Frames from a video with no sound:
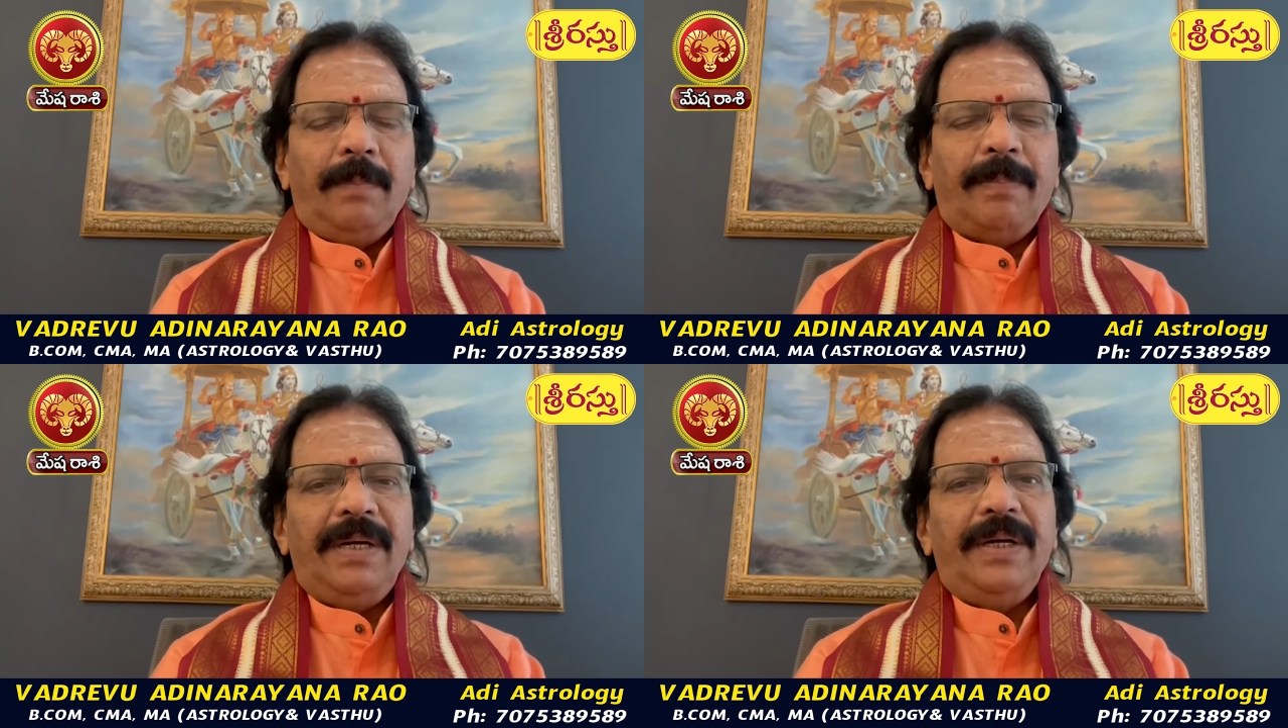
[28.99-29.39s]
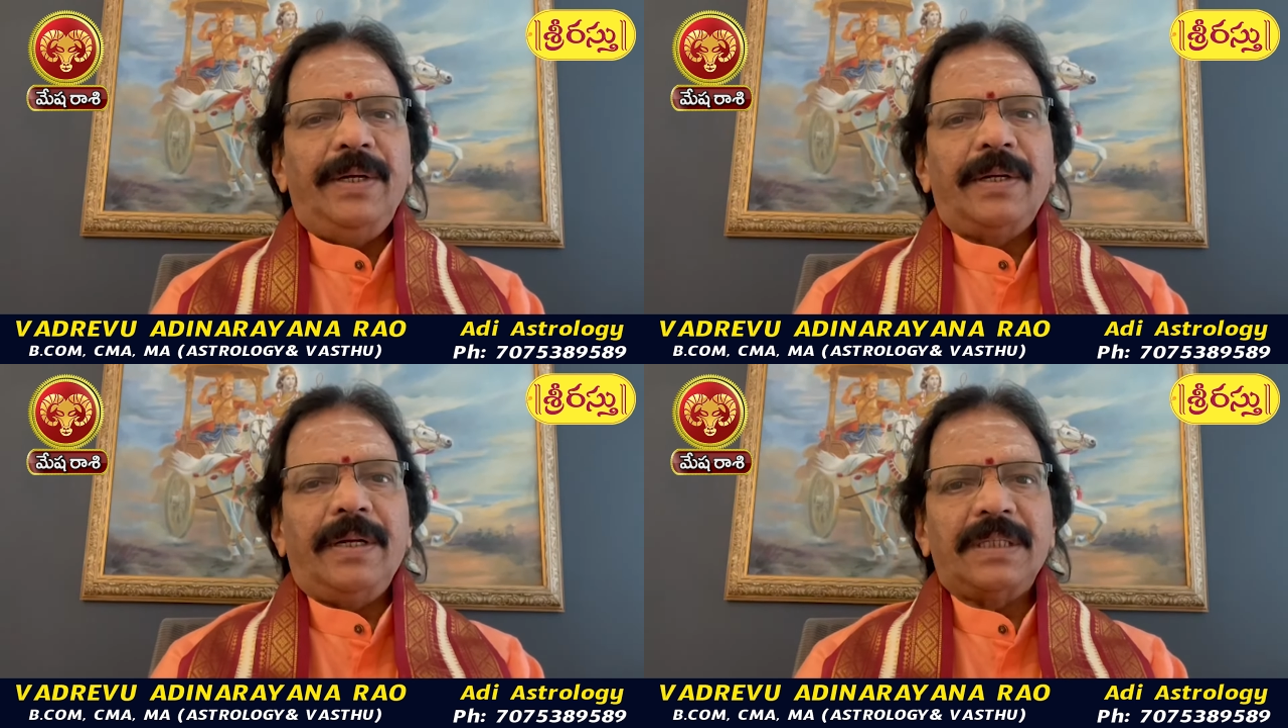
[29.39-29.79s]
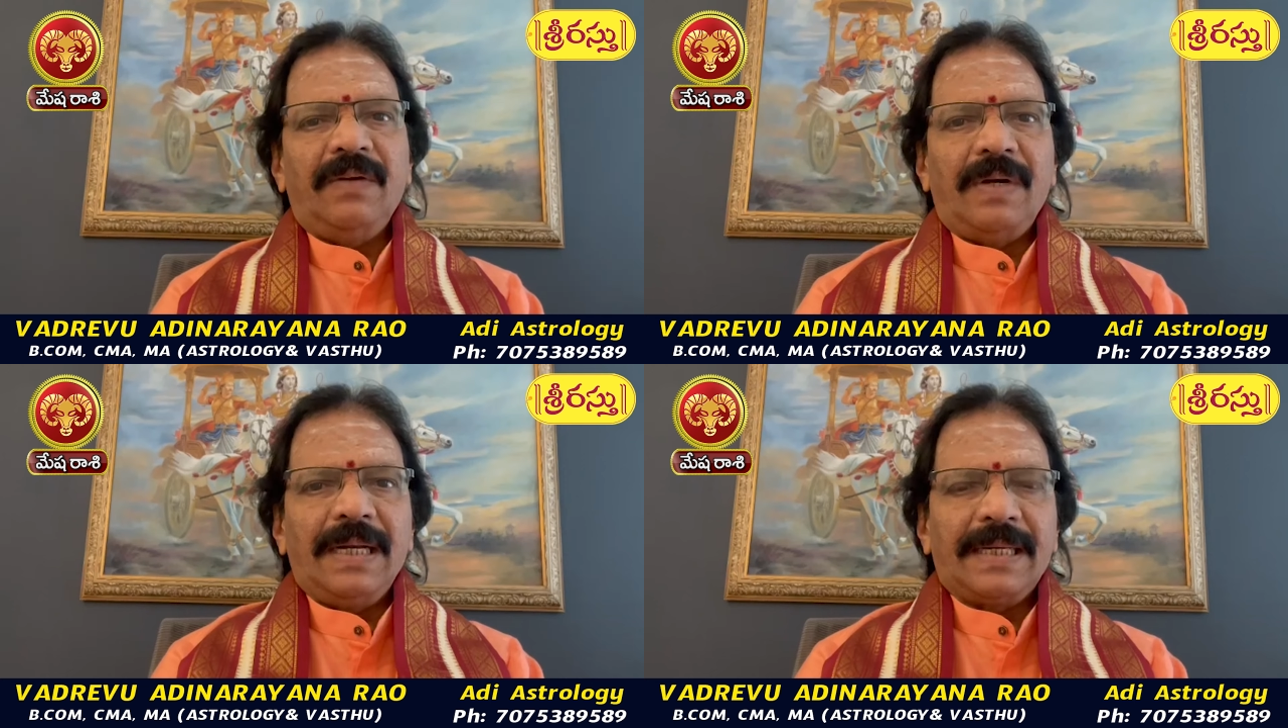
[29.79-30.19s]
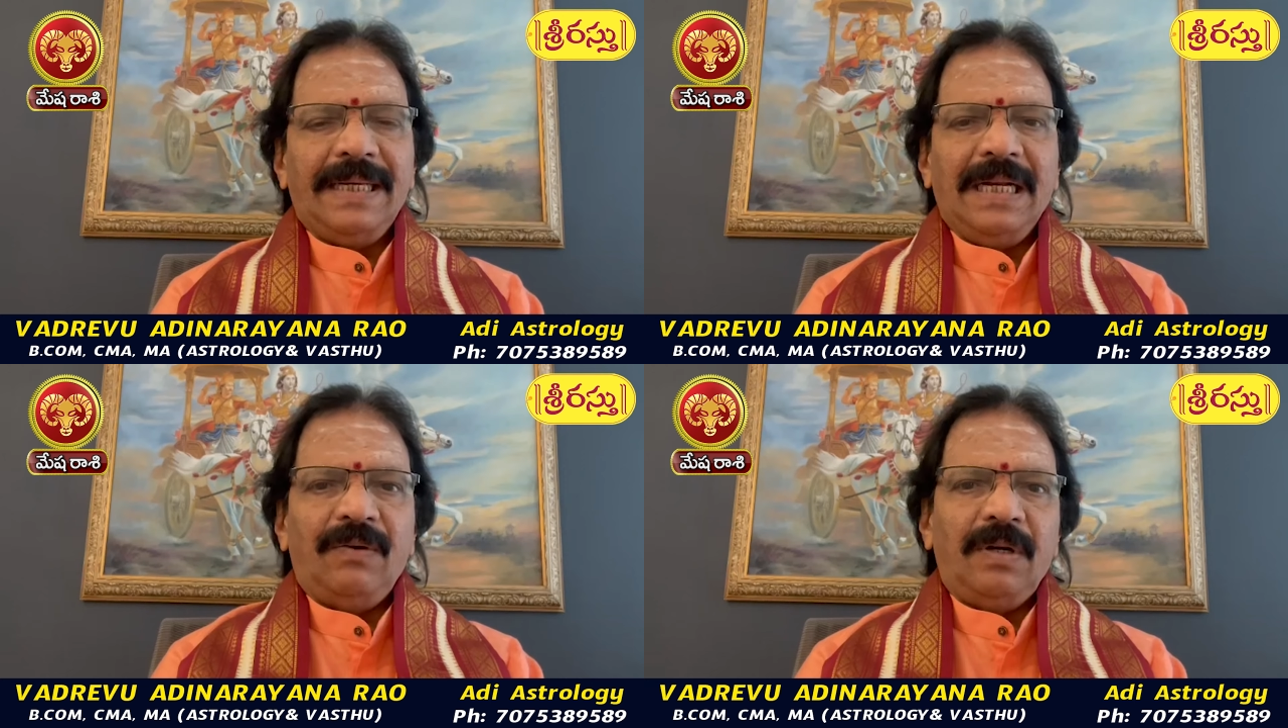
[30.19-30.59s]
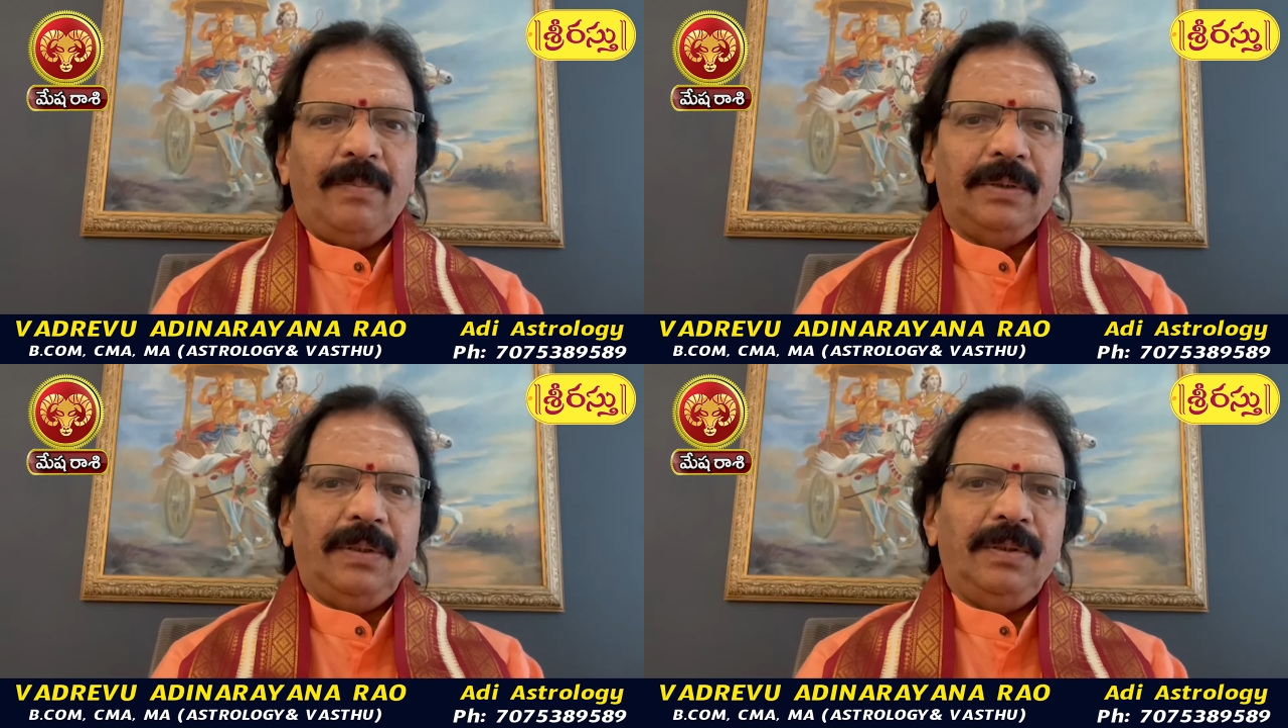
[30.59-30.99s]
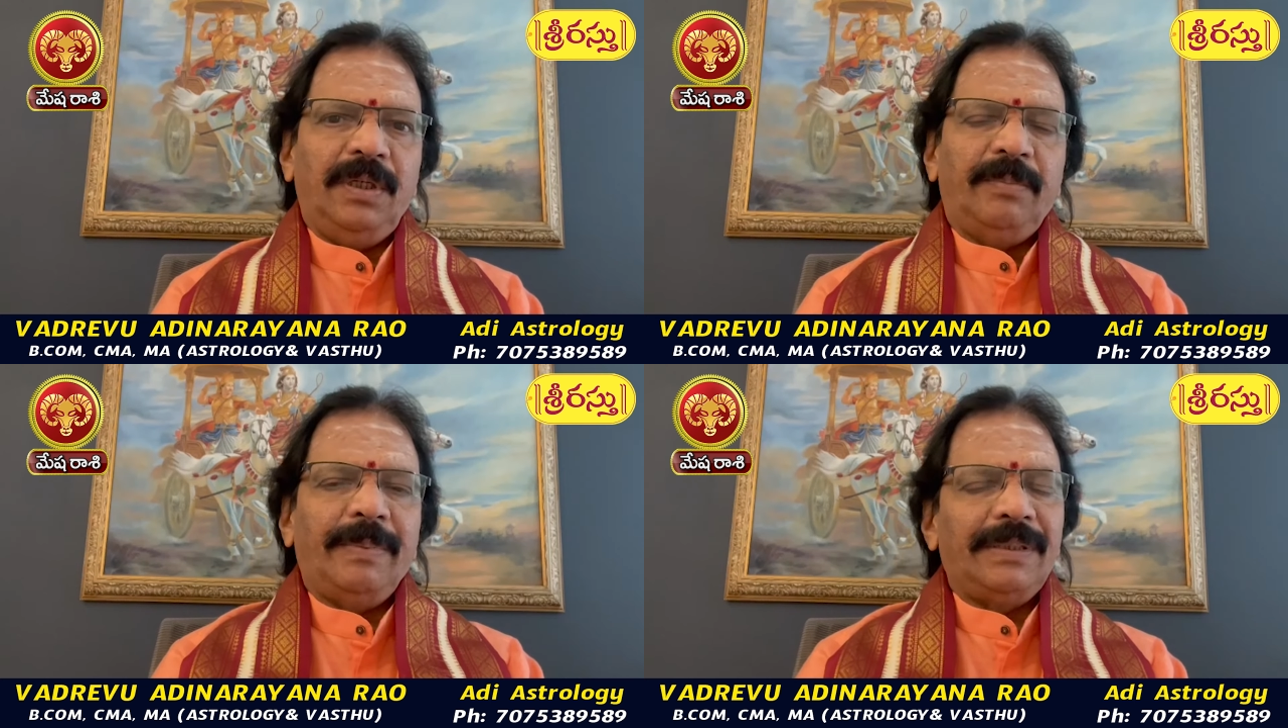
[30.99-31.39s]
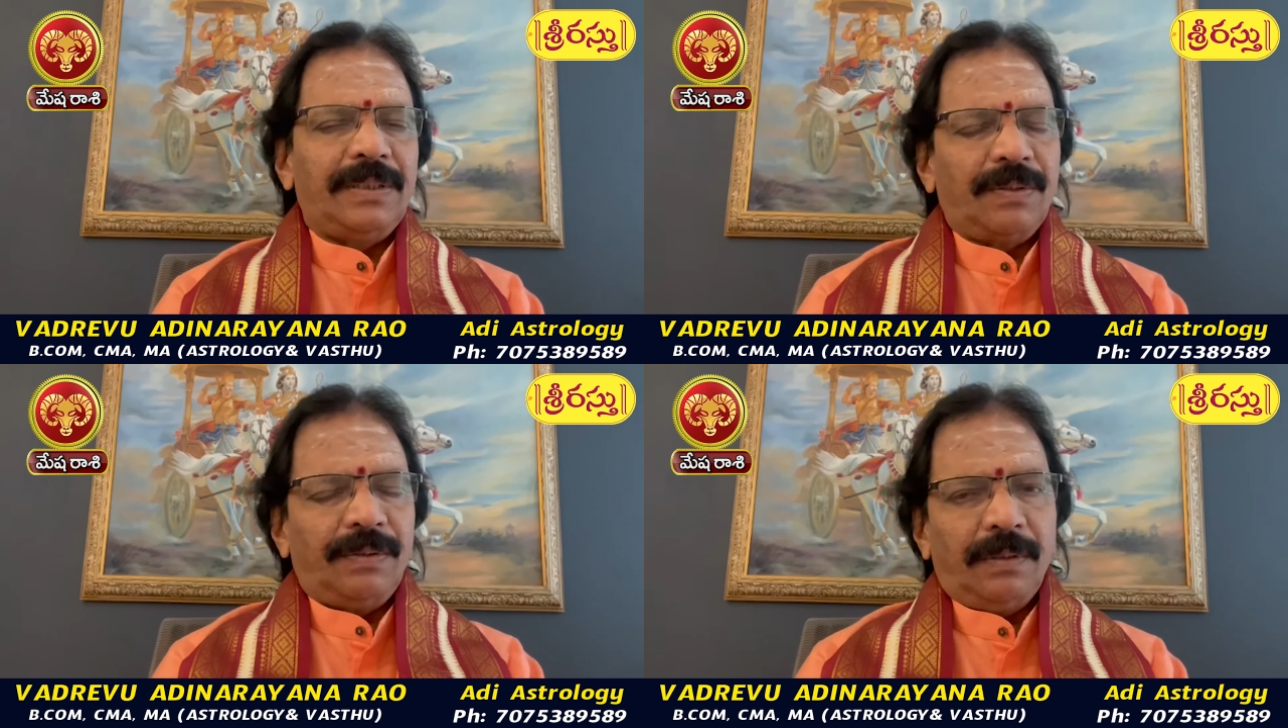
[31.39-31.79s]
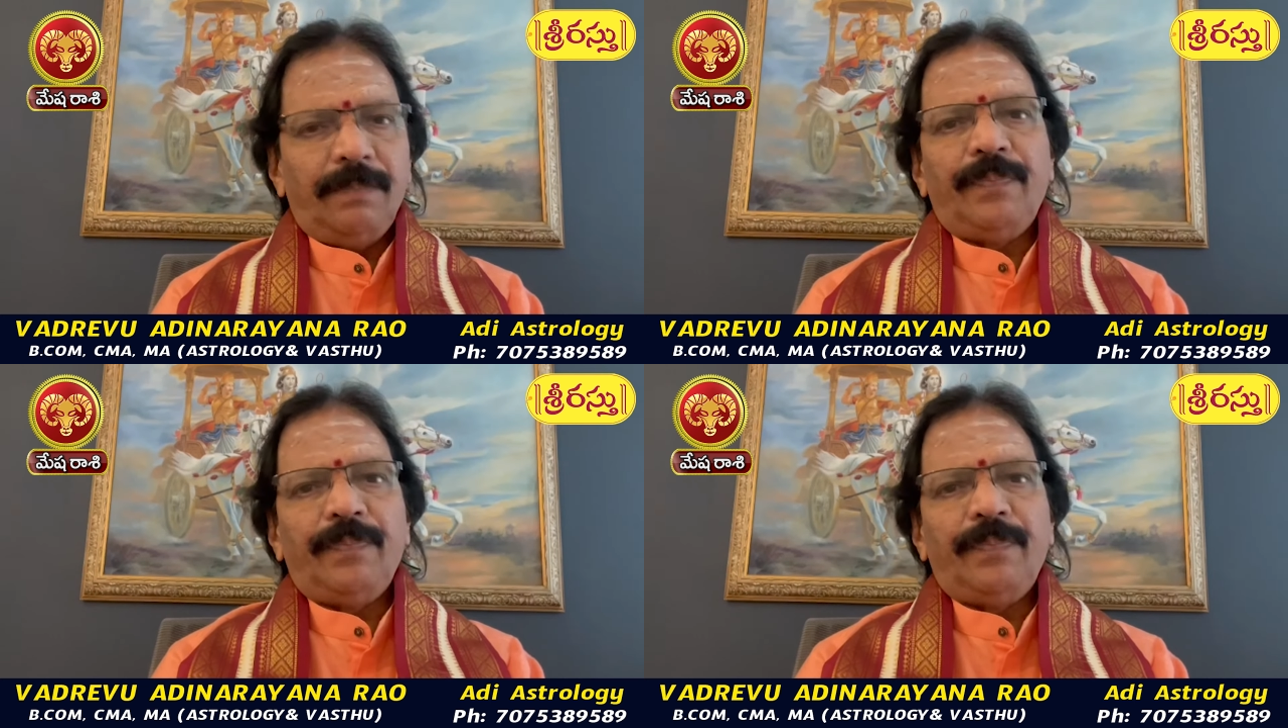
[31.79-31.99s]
పన్నెండు రాసుల వాళ్ళకి ఎలా ఉండబోతుందో ఇప్పుడు మనం తెలుసుకుందాం